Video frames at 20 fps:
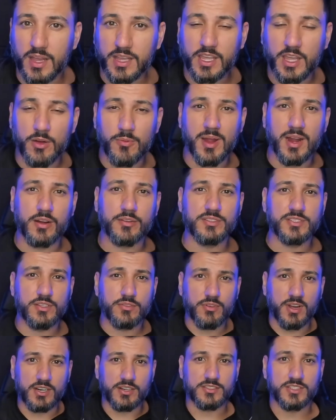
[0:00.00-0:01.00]
Aqui é o Marcos
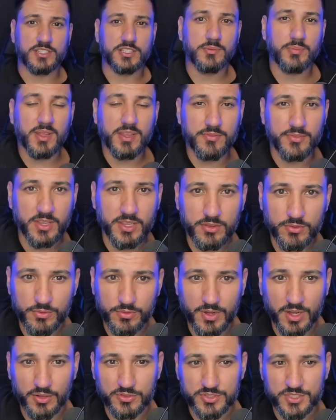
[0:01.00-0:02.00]
Eduardo. Seja
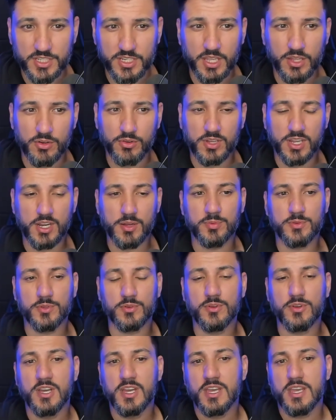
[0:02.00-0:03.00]
bem-vindo ao Dinheiro
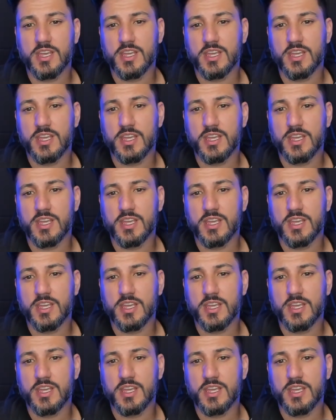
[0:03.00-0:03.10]
Cripto